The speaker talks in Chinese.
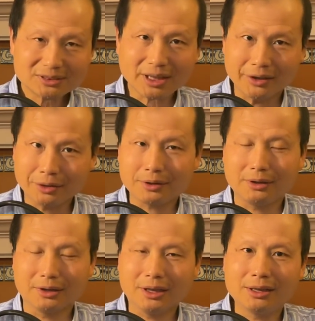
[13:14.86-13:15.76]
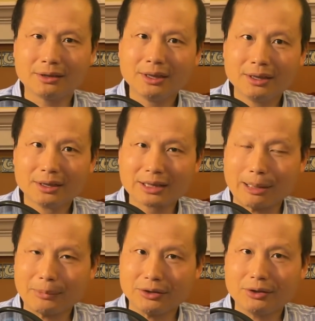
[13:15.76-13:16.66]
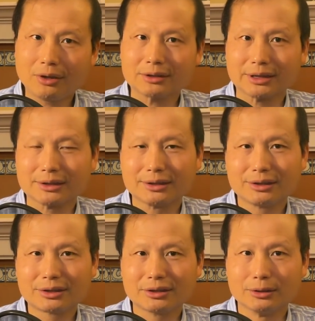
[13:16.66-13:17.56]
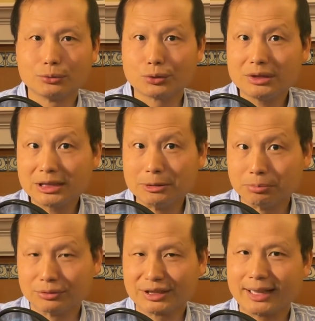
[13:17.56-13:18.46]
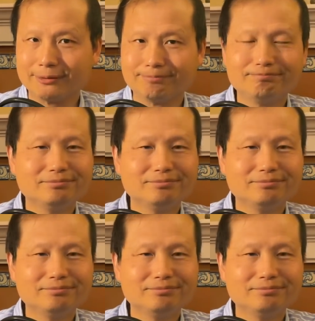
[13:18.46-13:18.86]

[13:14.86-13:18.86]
因为他们用的是狙击步枪，